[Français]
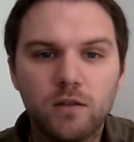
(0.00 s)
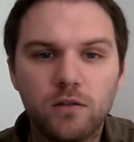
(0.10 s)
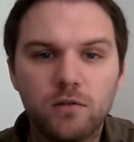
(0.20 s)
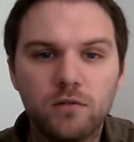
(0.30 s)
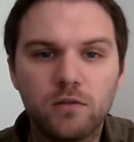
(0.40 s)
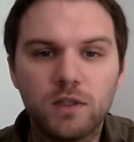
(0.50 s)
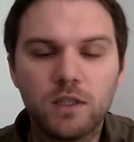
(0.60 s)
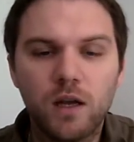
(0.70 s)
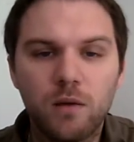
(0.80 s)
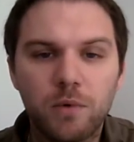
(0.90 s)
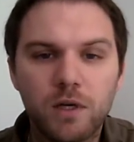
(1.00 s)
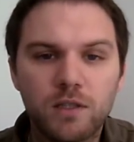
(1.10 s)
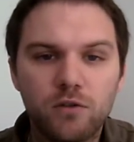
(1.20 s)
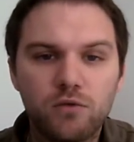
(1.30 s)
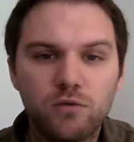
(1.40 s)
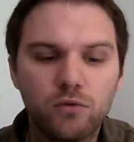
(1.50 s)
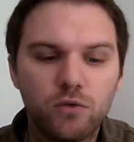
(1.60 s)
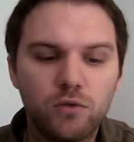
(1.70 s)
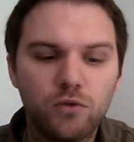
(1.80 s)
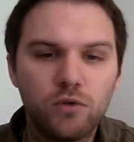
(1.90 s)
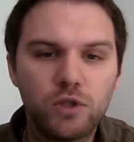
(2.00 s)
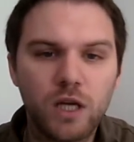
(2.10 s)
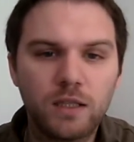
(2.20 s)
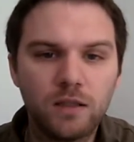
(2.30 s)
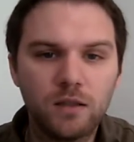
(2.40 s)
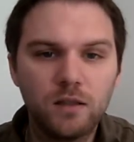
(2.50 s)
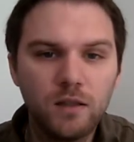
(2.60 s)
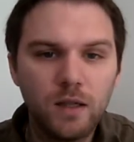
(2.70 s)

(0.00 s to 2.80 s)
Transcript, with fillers: euh, qui est à l'appréciation de, chacun